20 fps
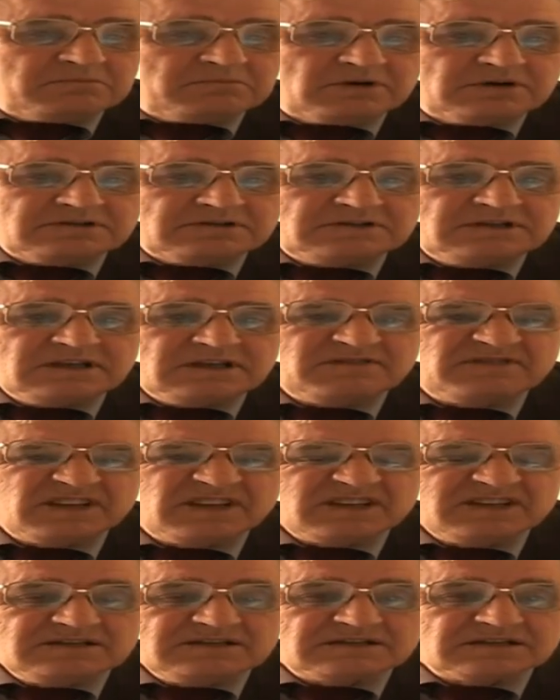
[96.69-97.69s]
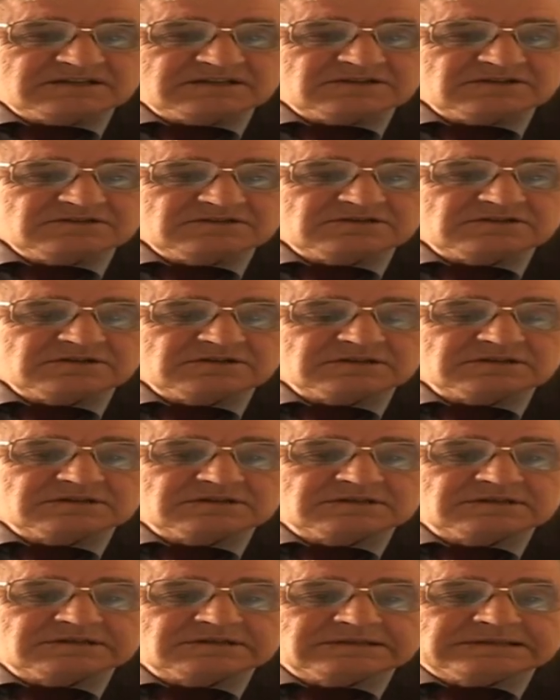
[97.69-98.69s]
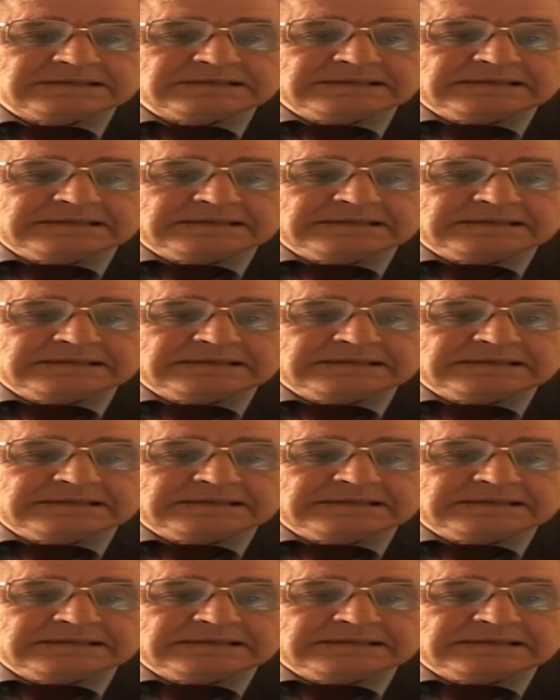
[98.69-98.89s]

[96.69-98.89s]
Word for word: Bo istnieje w technice coś, co jest